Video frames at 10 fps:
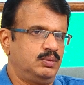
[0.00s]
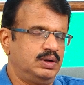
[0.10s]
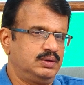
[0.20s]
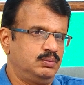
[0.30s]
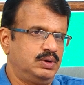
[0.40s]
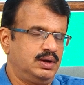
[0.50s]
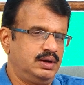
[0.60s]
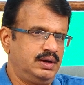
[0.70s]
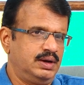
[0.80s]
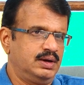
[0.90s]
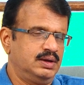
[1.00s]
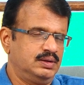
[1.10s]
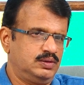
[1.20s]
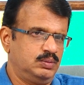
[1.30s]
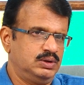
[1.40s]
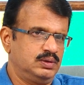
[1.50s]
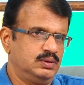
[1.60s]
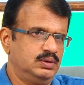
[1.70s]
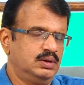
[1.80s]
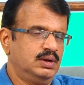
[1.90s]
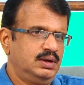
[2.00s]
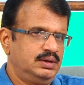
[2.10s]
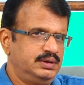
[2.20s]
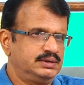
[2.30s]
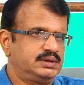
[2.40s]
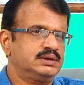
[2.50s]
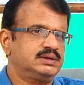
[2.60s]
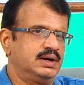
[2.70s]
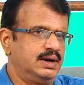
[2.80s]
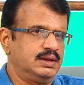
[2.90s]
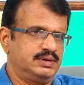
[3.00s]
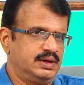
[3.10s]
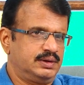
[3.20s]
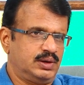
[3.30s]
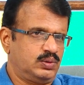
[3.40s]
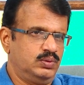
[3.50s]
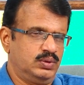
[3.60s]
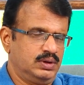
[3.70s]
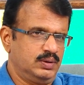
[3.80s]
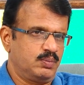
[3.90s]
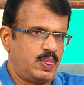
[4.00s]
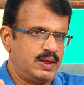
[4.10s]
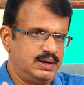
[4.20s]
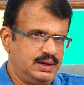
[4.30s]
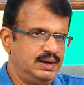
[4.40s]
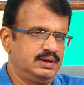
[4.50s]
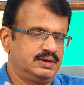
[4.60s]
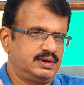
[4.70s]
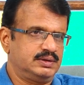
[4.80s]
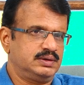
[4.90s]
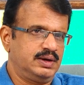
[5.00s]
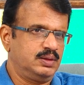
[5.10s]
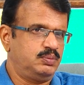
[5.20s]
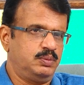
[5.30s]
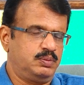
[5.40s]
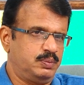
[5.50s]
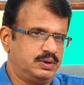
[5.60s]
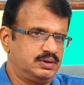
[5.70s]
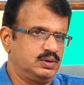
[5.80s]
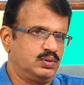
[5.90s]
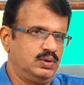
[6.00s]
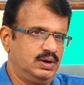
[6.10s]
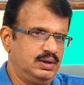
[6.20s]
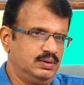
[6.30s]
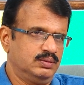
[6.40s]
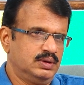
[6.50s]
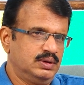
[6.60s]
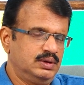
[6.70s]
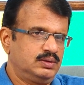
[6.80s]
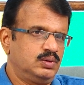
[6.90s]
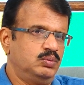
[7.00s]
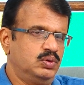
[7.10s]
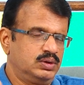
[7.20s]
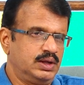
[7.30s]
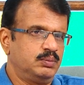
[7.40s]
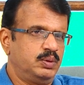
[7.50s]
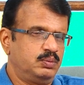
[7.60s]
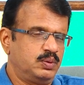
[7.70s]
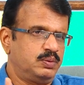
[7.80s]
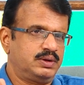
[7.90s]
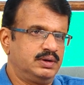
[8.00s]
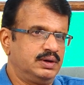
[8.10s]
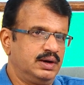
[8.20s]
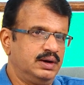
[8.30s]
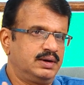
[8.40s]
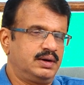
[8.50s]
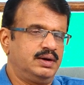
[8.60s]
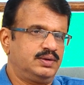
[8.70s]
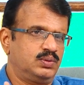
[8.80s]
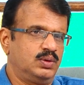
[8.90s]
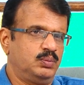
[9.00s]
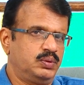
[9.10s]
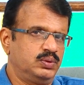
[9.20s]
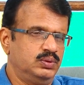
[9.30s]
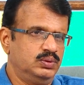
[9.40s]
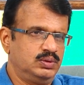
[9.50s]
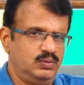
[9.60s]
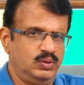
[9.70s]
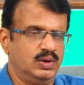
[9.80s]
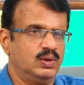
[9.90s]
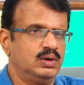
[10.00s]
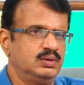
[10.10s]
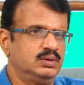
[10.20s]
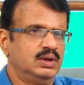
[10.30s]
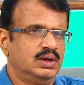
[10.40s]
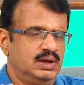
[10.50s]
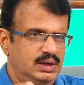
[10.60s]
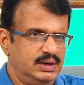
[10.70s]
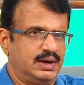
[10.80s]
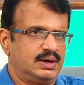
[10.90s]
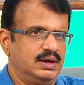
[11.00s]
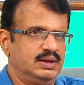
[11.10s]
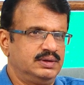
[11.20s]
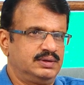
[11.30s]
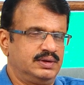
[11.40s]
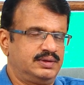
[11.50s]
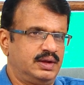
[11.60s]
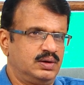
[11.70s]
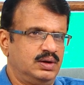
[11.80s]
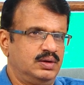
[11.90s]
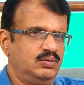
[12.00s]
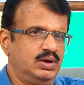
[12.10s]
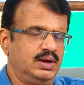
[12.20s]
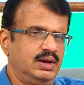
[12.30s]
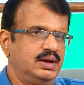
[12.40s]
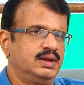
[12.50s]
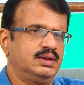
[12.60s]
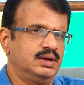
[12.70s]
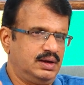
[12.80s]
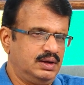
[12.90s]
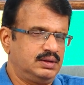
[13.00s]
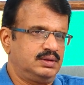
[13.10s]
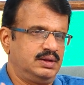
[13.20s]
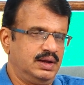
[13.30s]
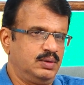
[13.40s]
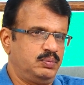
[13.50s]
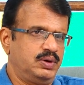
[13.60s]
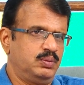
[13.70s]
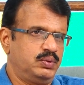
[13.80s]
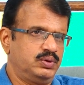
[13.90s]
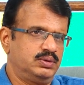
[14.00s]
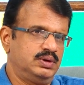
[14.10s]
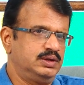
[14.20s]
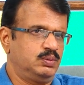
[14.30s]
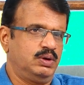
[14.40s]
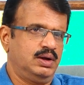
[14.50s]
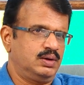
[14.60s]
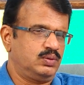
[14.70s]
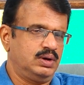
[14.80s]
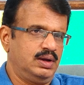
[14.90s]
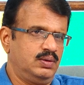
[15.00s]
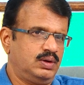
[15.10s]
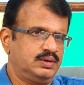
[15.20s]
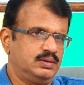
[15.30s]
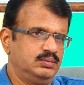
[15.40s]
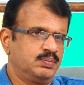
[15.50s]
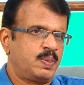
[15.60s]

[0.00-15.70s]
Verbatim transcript: సమాజం మన ఇండియన్ సమాజంలో ఎడ్యుకేషన్ అనేది చాలా తక్కువ ఉంటుంది రియల్ ఎడ్యుకేషన్ అనేది ఫిఫ్టీ పర్సెంట్ కూడా లేదు hmm. సో మోర్ దాన్ ఫిఫ్టీ పర్సెంట్ ఇల్లిటరేట్స్ ఉన్నప్పుడు ఈ వీడియోలు ఈ టెక్నాలజీ చేశారు ఇవన్నీ అనేది ఇంకా తెలియకపోయినప్పుడు నిజమే అనుకునే అవకాశం